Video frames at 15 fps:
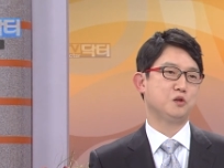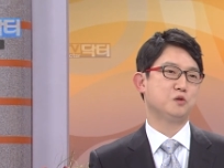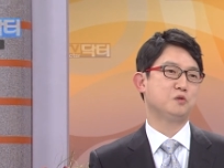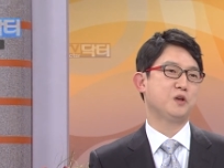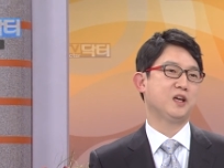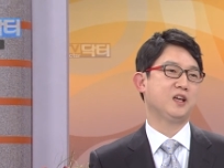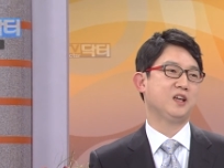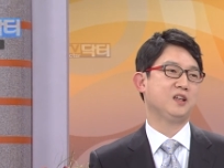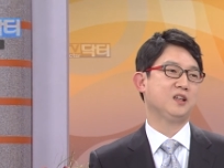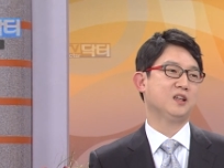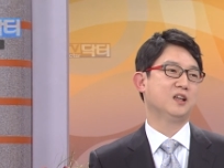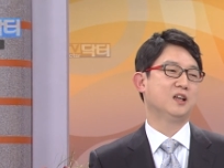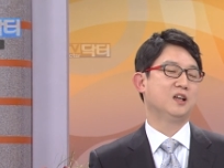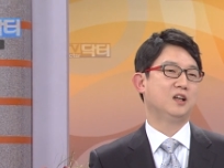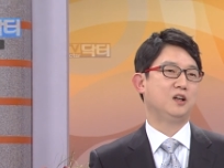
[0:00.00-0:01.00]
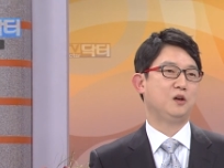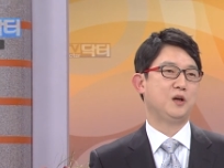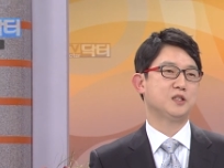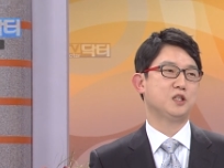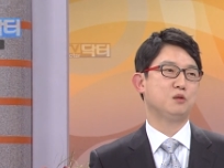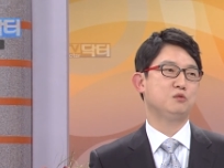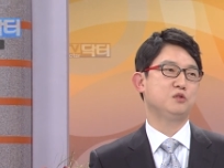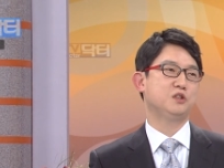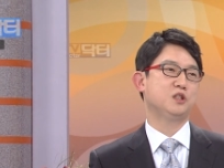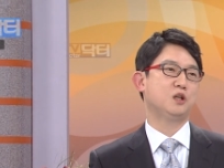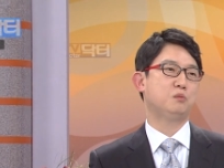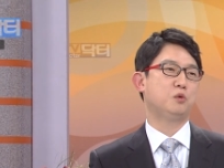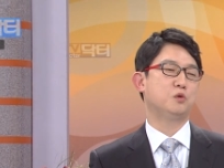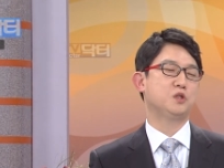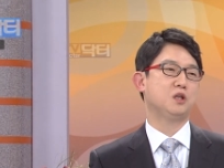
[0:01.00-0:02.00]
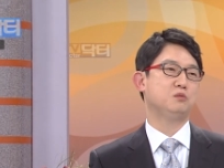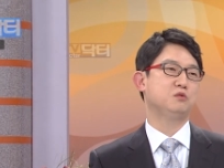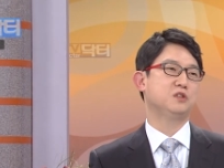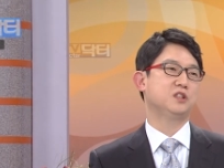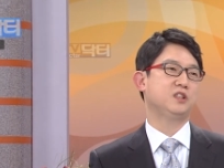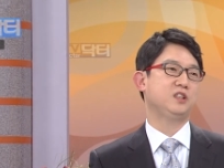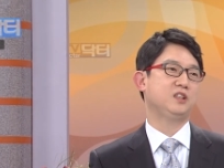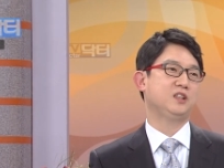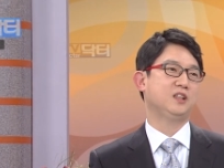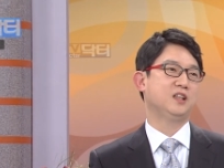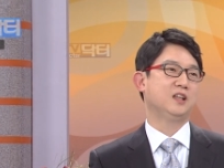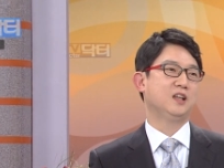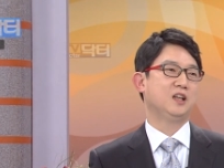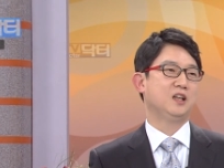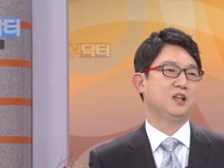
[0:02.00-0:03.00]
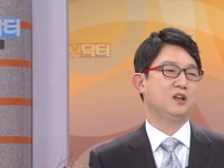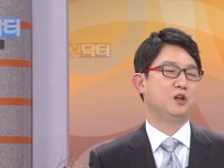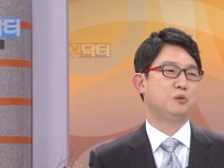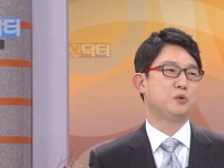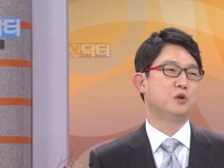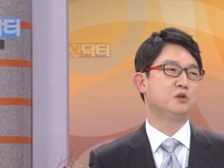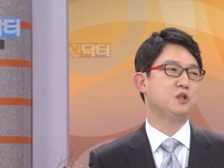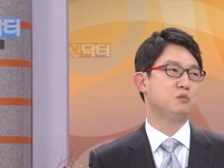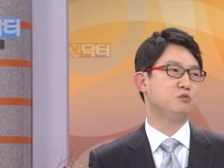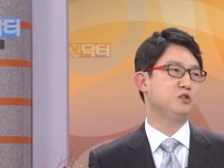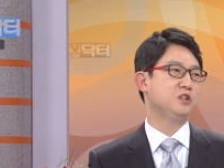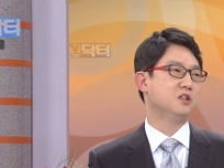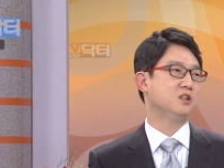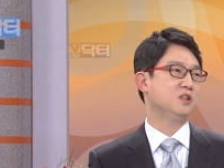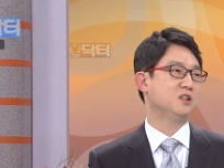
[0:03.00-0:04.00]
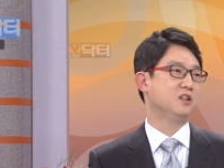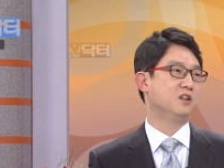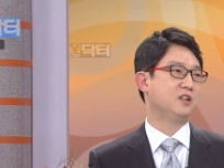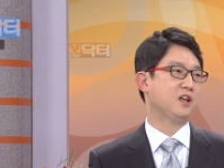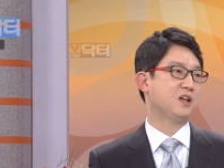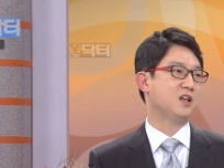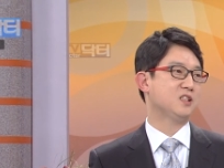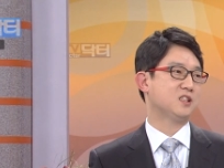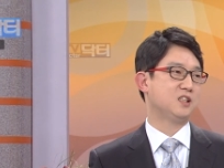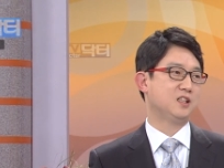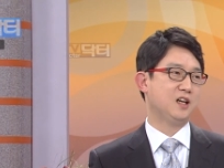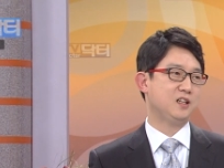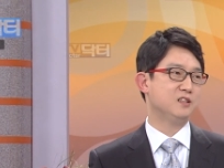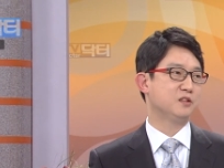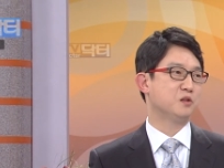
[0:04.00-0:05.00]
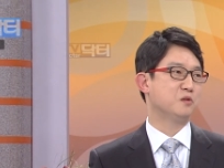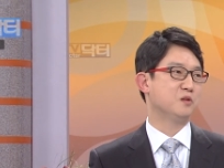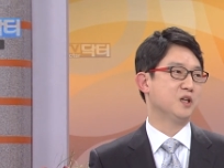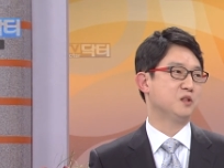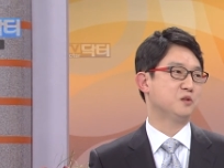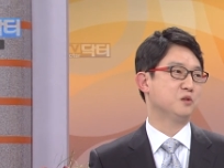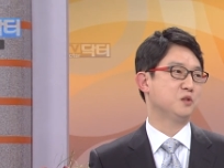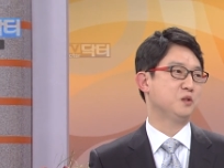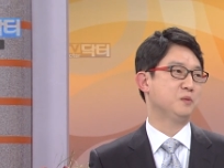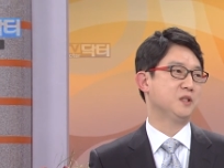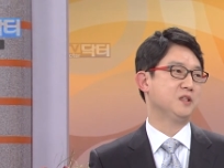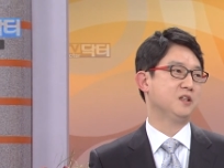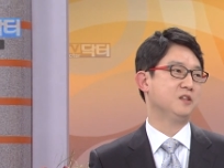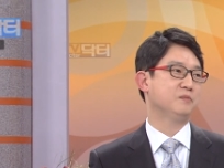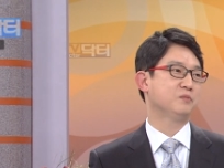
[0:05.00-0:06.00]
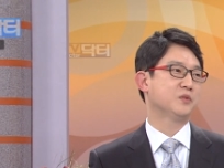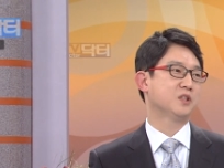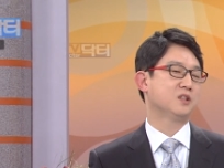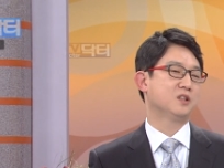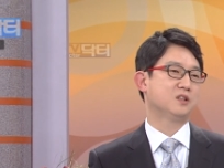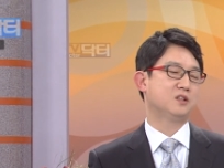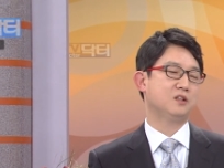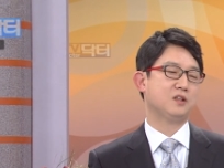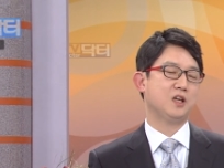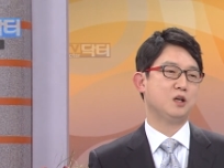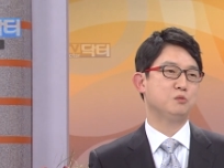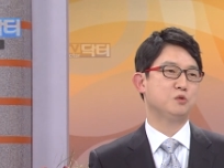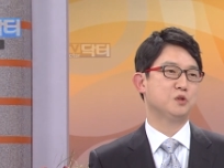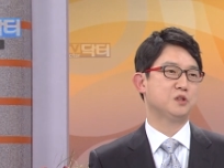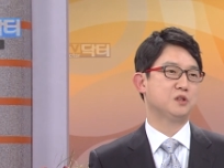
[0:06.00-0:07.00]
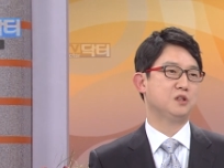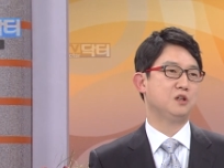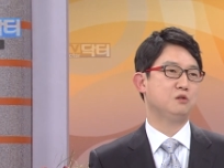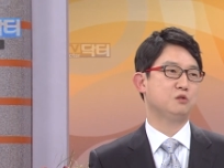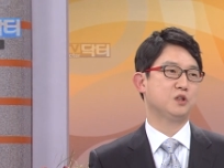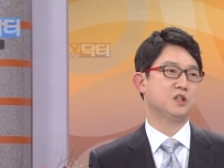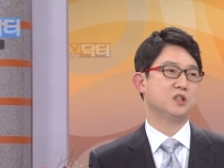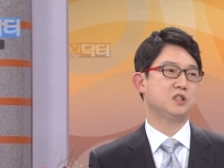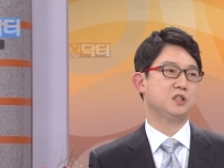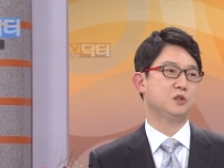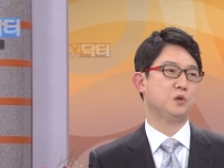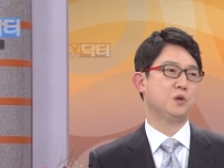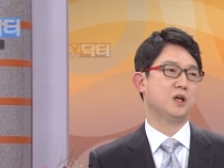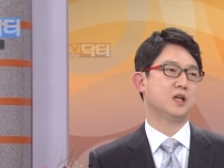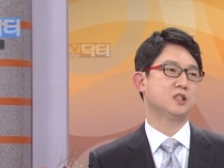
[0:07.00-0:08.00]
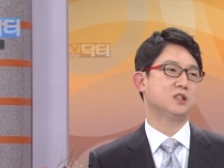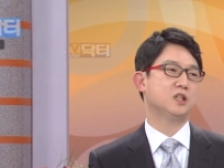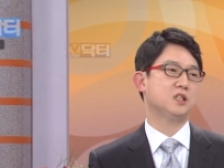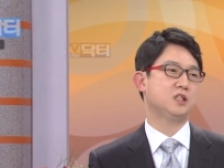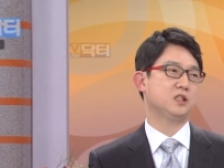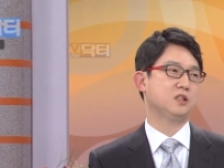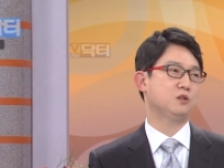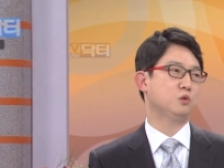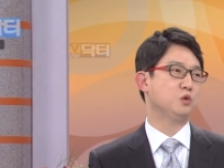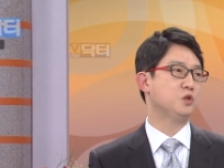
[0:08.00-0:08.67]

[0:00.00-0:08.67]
경우에 어, 환자분들이나 보호자분들이 예. 어, 병원의 문이 열, 열, 때까지 기다리는 경우가 있죠 집에서 아, 그렇게 함으로써 우리가 네. 치료가 가능한 시기를